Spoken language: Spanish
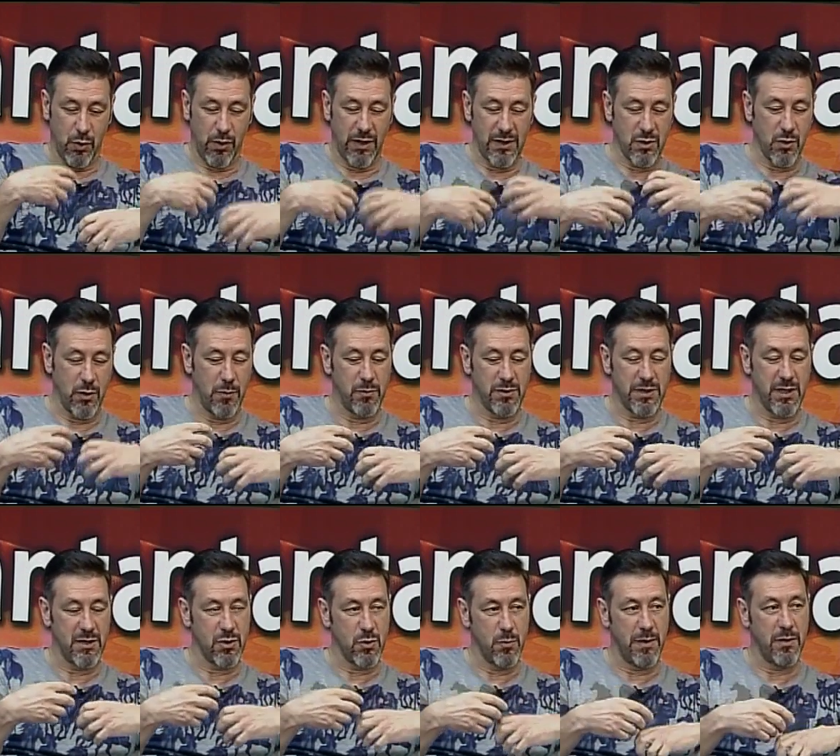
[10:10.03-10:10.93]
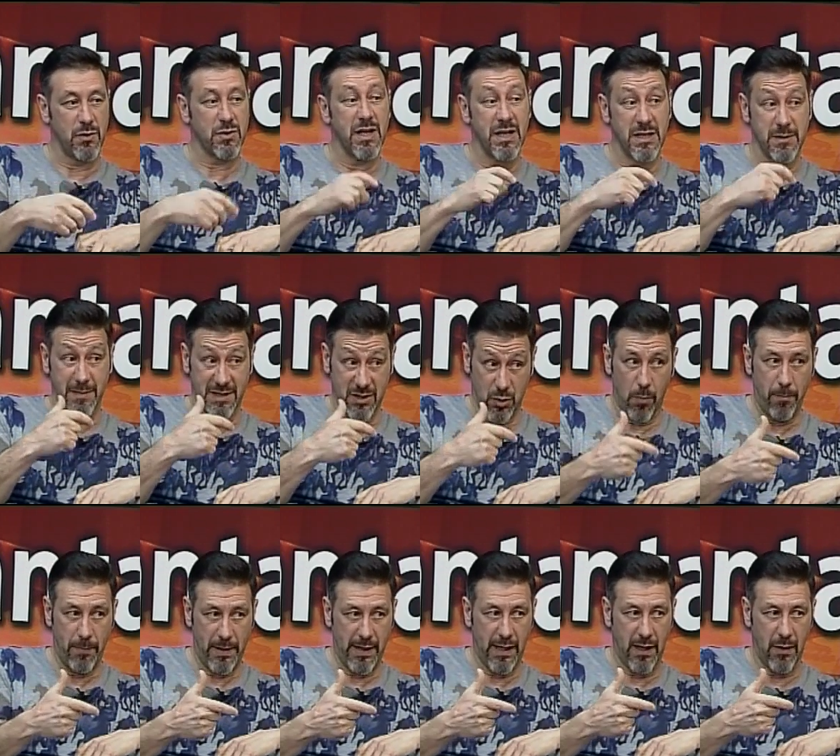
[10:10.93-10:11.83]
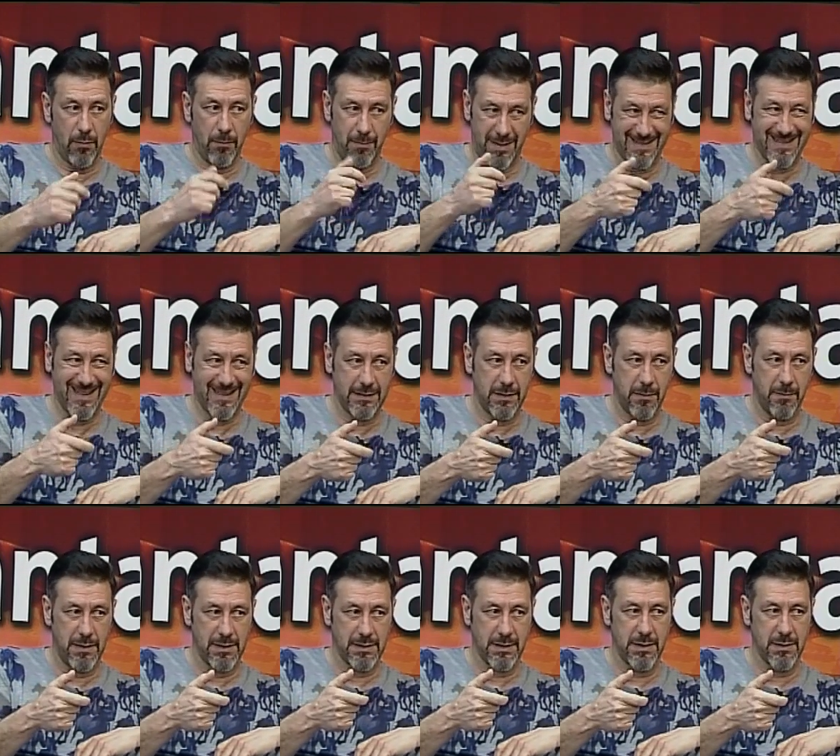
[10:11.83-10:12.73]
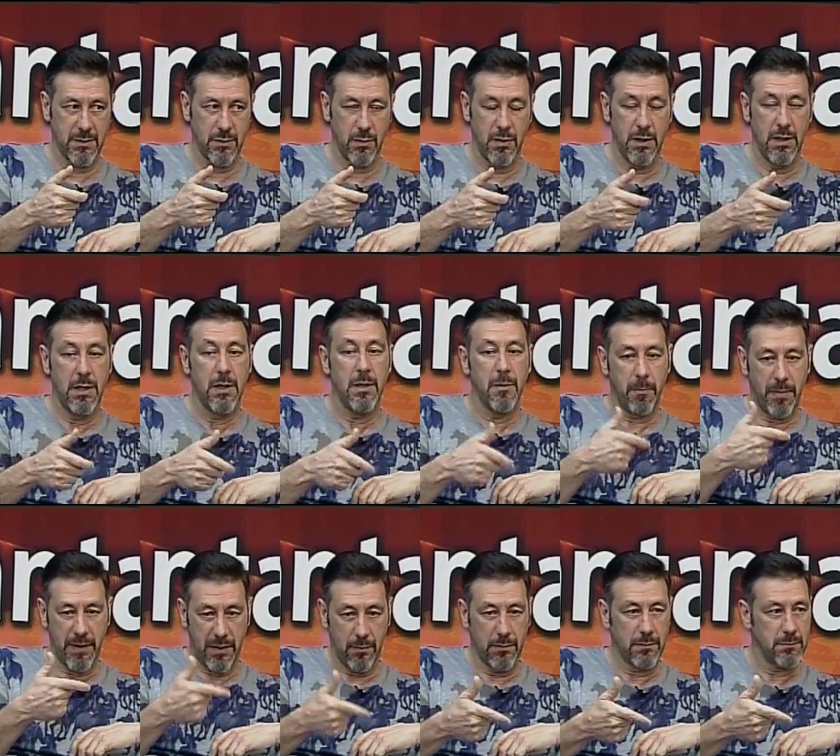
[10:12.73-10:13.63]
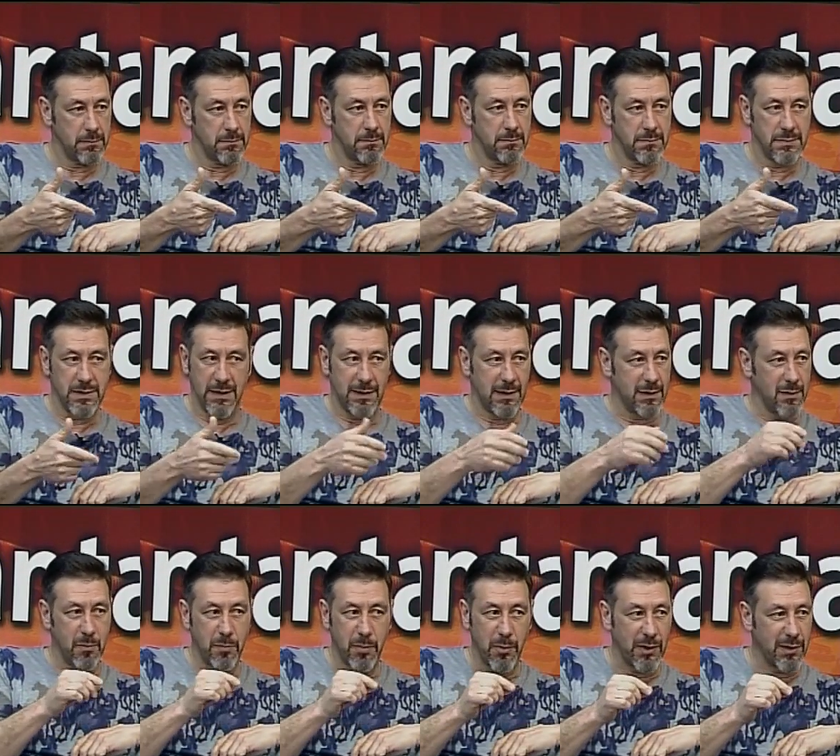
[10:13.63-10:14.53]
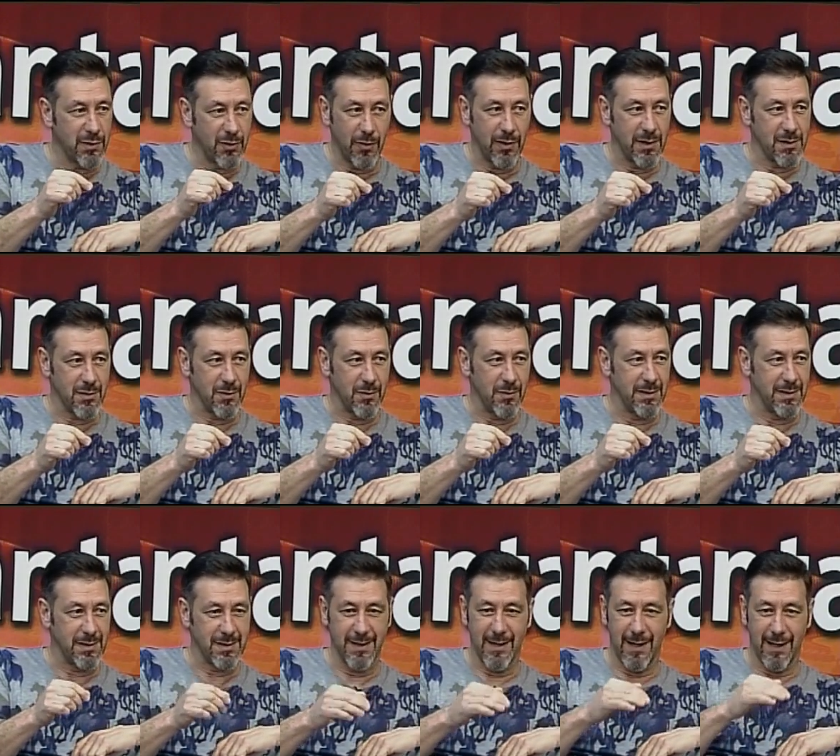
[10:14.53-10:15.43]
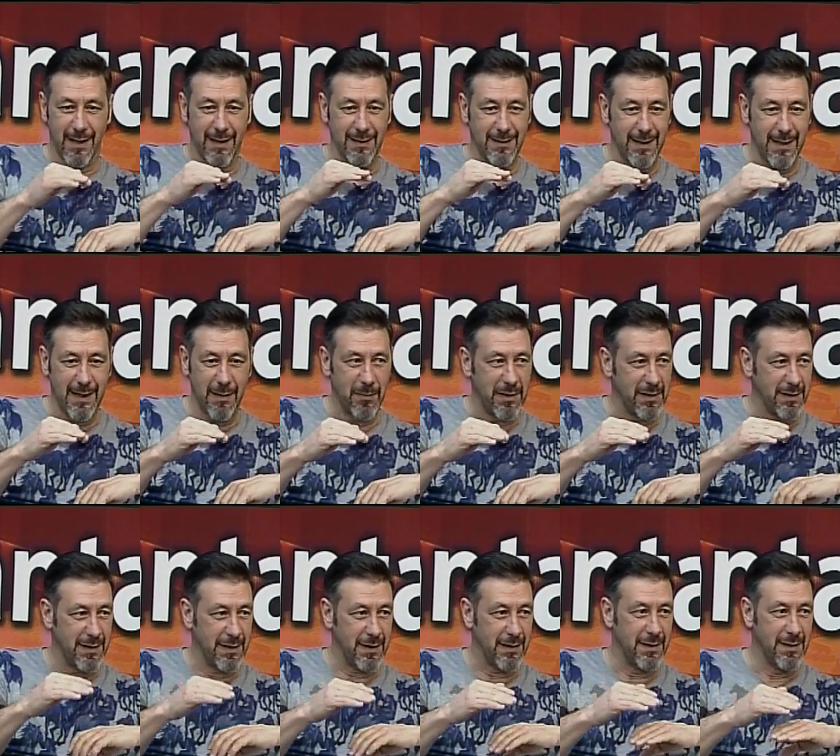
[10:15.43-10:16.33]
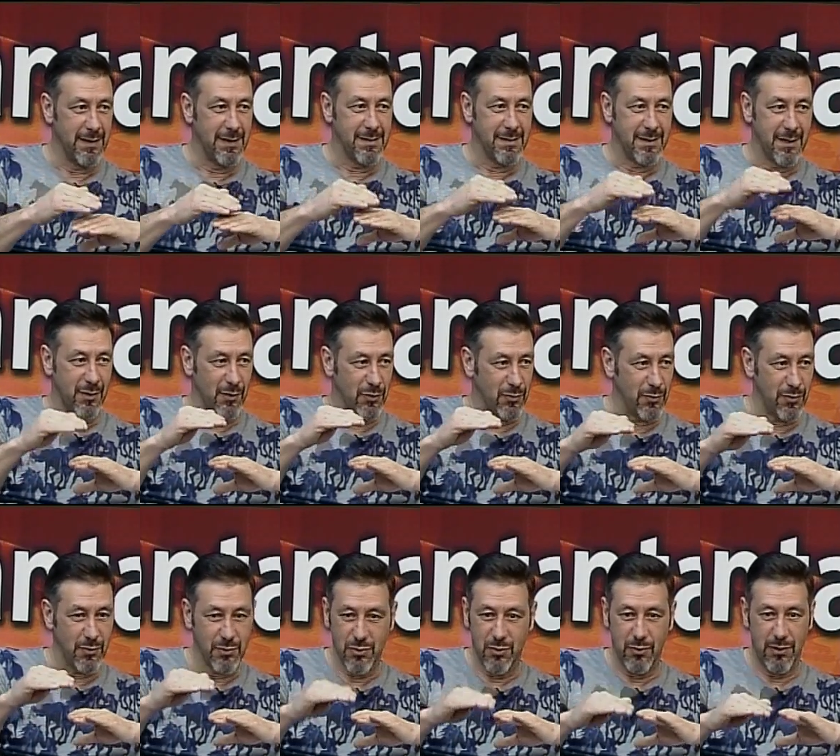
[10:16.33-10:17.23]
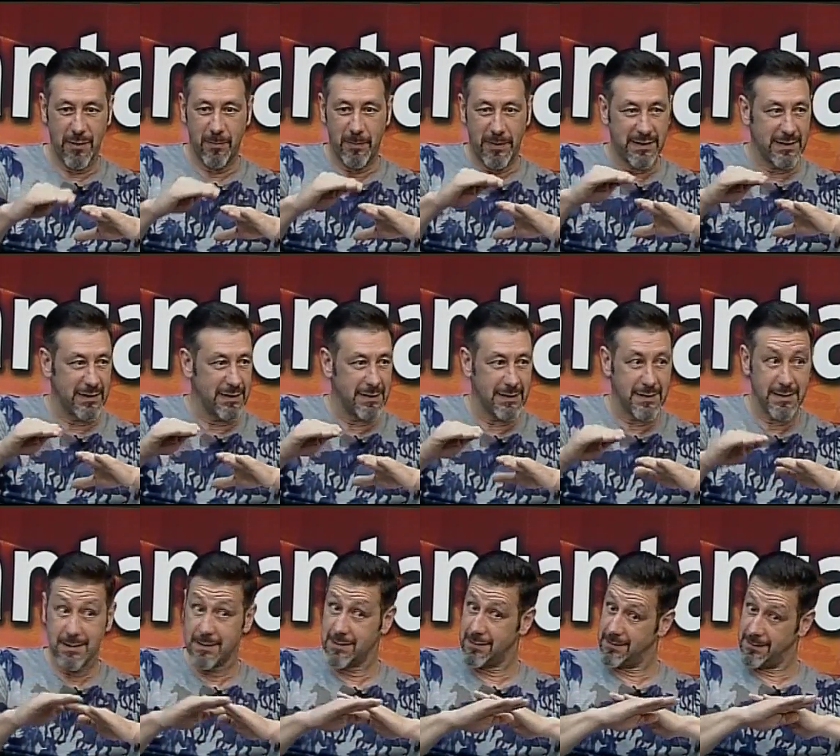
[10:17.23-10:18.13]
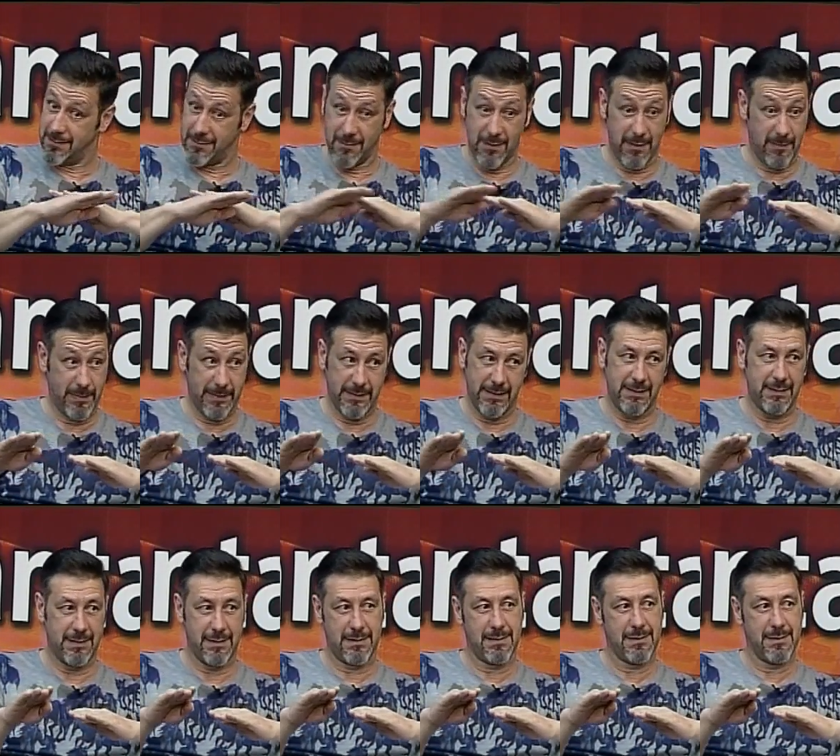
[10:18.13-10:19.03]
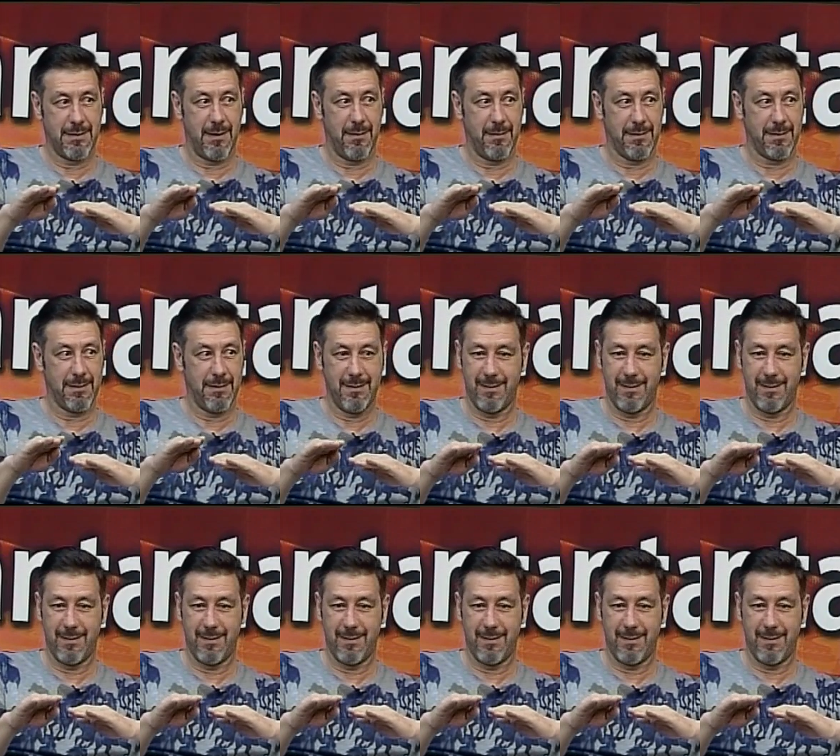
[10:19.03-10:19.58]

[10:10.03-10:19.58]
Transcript: caso como seres humanos es más complicado, bastante más que eso. Pero se trata un poquito de esto, es energéticamente, si lo tuyo son las patitas, son las patitas, ¿sabes?